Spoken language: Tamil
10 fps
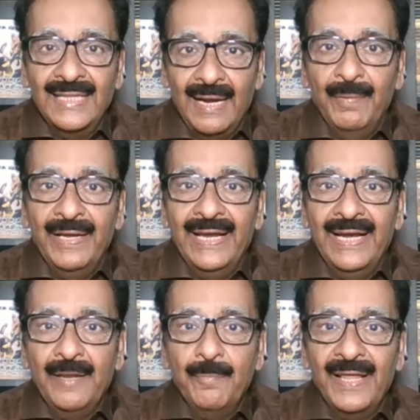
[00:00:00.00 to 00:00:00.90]
அந்த
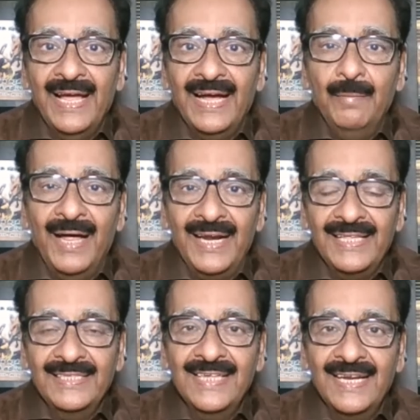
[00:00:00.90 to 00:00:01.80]
நம்பிக்கையின் அடிப்படையாக
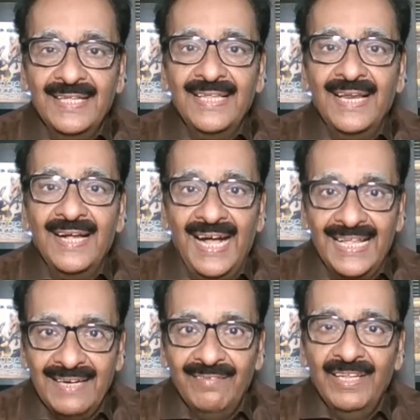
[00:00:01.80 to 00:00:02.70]
பாரதிய ஜனதா தனக்கு
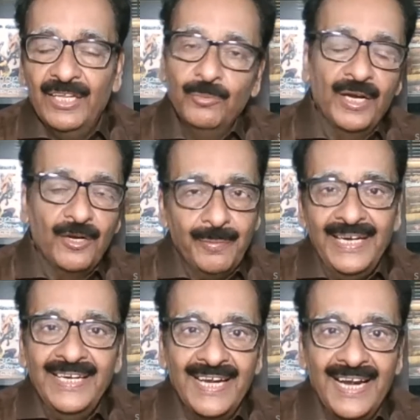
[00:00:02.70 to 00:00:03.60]
ஆதரவளிக்கும் என்றும்
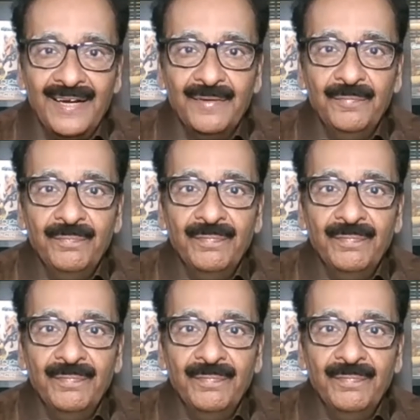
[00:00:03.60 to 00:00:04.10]
எண்ணுகிறார்